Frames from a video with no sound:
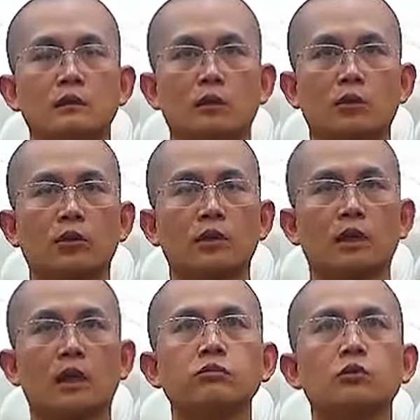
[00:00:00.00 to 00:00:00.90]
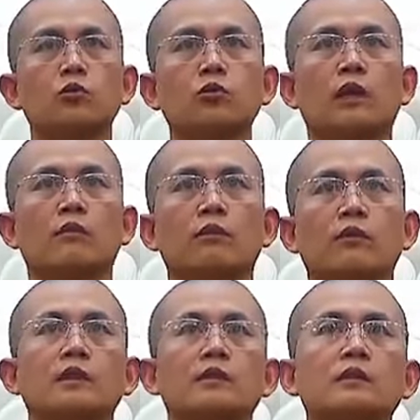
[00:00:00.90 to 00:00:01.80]
rồi không chú trọng vào
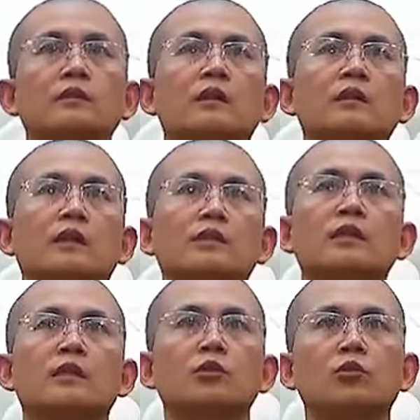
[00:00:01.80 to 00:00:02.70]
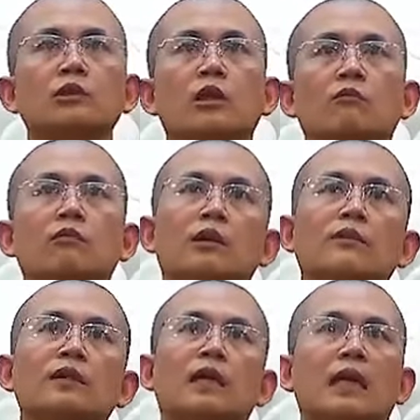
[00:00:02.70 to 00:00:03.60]
việc giữ giới lại chỉ chú trọng vào
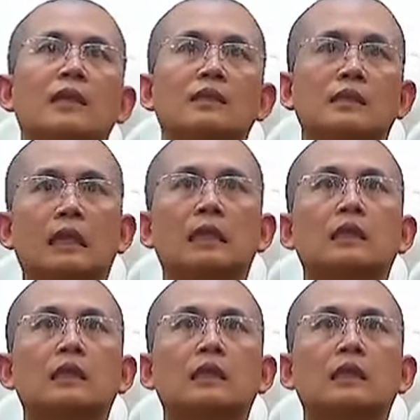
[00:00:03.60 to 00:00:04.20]
cái việc ăn chay